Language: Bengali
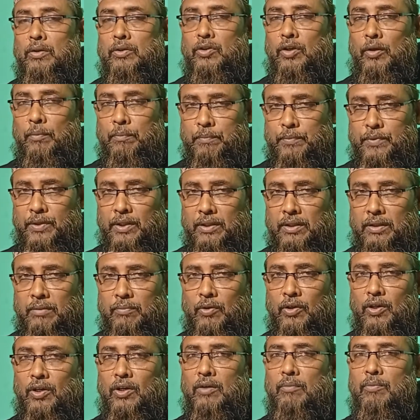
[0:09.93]
সবচেয়ে
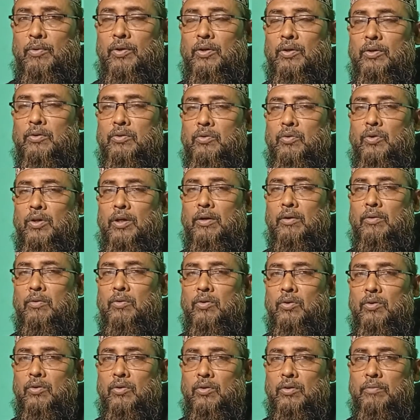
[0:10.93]
ভয়াবহ
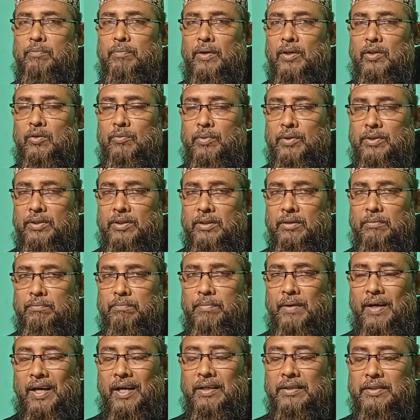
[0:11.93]
দুরারোগ্য রোগ পায়ুপথের
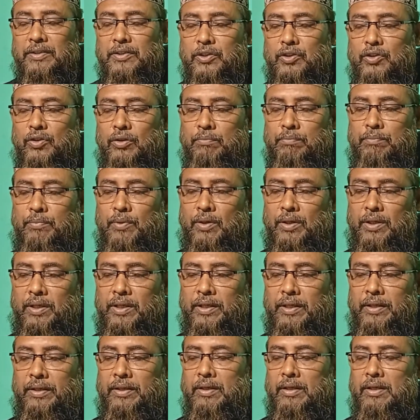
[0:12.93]
পাইলস
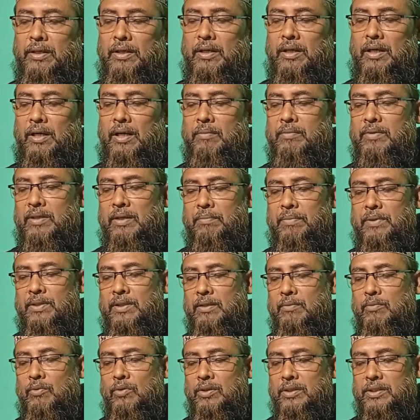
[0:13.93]
সম্পর্কে আমি
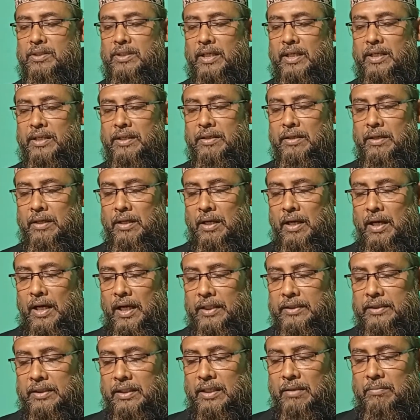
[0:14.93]
আপনাদের বলতে চাই
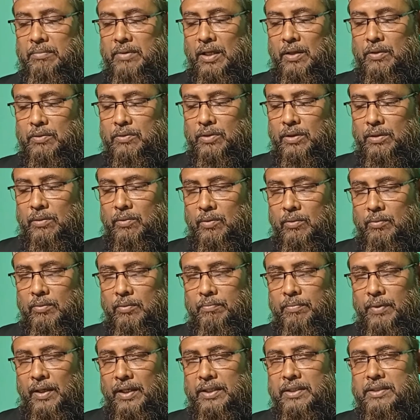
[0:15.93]
আজকে আমরা আলোচনা করব
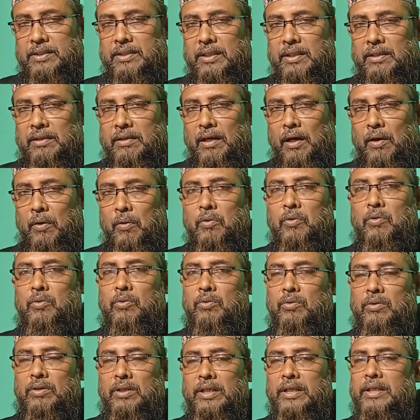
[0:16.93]
পাইলসের
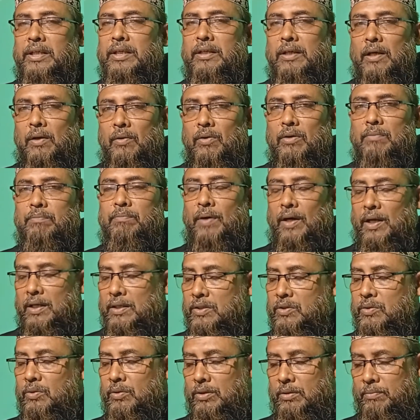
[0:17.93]
কারণগুলো কি কি কারণে
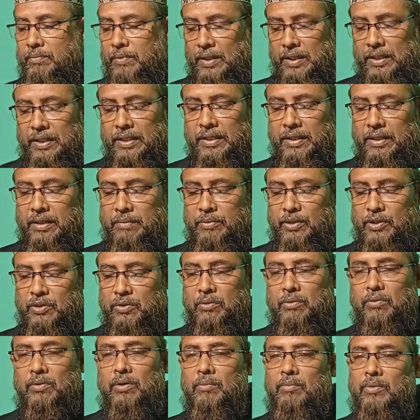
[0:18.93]
পাইলস হতে পারে এই
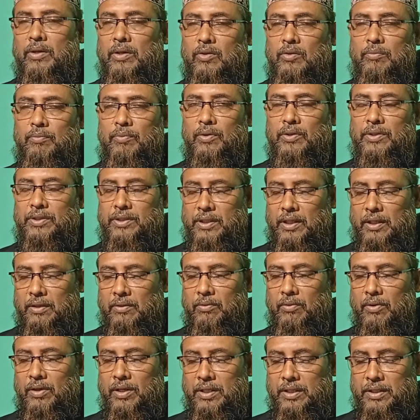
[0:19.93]
বিষয়গুলো আমরা একটু পরিষ্কার
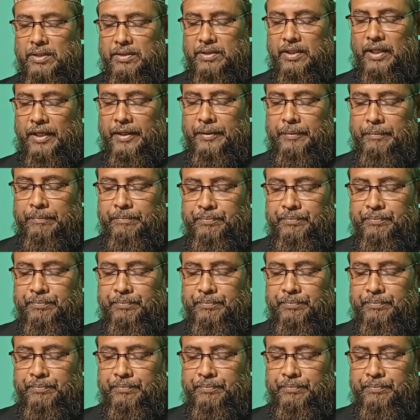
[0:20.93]
করে নিতে চাই